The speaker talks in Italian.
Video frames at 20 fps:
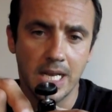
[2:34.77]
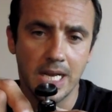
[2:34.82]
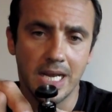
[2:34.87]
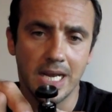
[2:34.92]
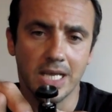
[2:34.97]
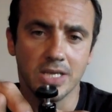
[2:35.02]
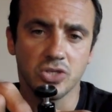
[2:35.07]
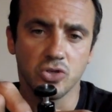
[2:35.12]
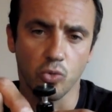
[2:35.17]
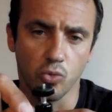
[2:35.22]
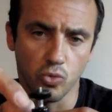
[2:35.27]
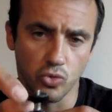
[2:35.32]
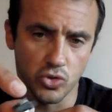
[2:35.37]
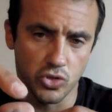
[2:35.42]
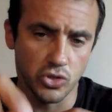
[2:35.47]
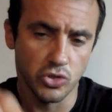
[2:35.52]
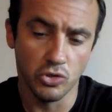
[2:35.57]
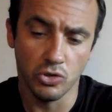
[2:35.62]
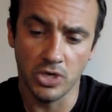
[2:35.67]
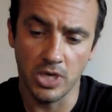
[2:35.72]
La
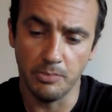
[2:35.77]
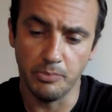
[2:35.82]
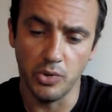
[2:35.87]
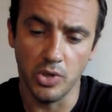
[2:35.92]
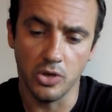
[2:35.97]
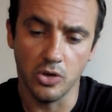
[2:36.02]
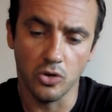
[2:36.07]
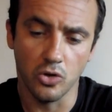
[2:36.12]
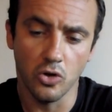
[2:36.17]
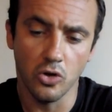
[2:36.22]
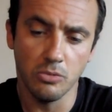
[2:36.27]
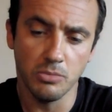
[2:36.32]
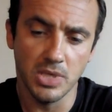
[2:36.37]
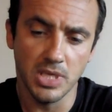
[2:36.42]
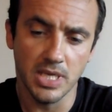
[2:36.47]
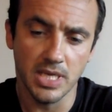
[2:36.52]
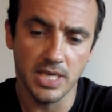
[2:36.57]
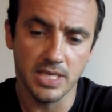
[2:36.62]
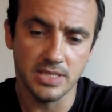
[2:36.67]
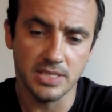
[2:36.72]
soluzione più
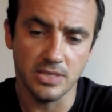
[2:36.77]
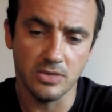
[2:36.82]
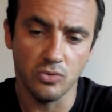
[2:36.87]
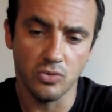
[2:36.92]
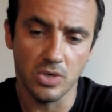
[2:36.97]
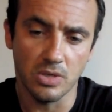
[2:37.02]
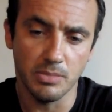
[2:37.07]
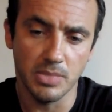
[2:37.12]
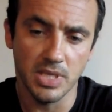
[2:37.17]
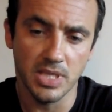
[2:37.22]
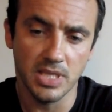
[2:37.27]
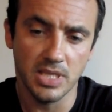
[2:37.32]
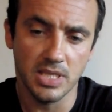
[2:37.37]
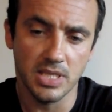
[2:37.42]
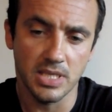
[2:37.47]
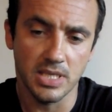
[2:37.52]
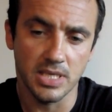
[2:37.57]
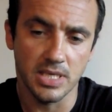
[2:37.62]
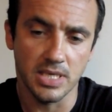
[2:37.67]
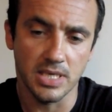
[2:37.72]
economica è
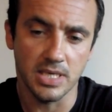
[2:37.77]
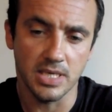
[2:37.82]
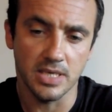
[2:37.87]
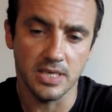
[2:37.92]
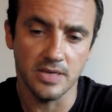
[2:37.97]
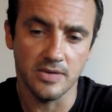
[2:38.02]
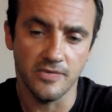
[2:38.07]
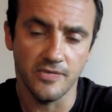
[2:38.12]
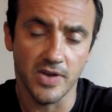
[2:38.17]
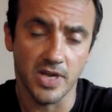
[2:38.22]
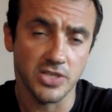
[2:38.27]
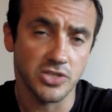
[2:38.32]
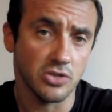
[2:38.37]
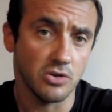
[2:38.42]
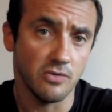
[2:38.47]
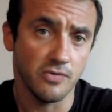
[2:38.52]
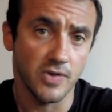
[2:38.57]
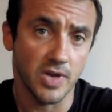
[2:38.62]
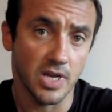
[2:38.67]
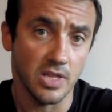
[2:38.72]
sicuramente eh,
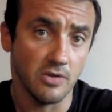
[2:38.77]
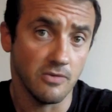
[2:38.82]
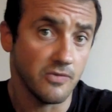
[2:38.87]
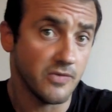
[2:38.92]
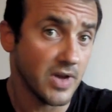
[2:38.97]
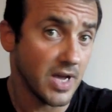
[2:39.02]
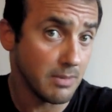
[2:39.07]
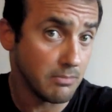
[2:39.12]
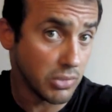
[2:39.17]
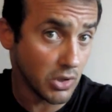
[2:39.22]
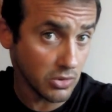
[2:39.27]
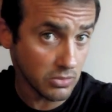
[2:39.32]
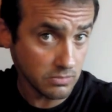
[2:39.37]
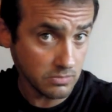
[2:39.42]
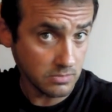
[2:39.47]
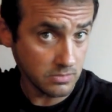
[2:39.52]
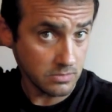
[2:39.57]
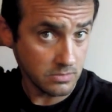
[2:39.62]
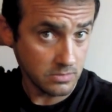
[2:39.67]
farselo fare da un fabbro,